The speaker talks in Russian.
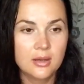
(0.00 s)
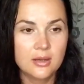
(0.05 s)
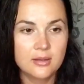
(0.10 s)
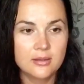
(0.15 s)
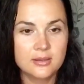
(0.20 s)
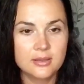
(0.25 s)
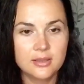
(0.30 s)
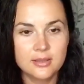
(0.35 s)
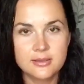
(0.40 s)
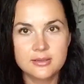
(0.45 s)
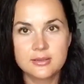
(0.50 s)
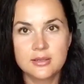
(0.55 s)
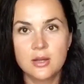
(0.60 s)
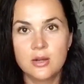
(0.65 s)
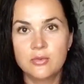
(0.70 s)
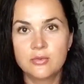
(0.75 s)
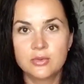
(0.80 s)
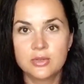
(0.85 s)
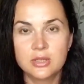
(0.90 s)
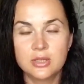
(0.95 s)
э, я не
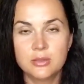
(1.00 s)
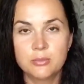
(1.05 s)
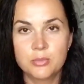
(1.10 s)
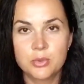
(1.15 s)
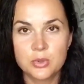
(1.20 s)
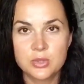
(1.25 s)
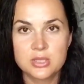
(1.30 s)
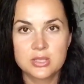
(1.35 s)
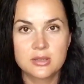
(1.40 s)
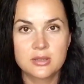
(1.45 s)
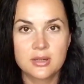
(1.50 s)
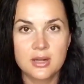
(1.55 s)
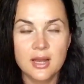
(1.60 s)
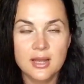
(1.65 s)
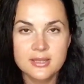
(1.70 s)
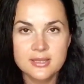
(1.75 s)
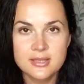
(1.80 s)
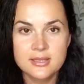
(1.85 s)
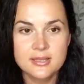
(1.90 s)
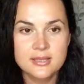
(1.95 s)
знаю, вы их просто
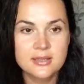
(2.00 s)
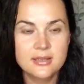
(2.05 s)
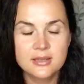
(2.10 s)
красите.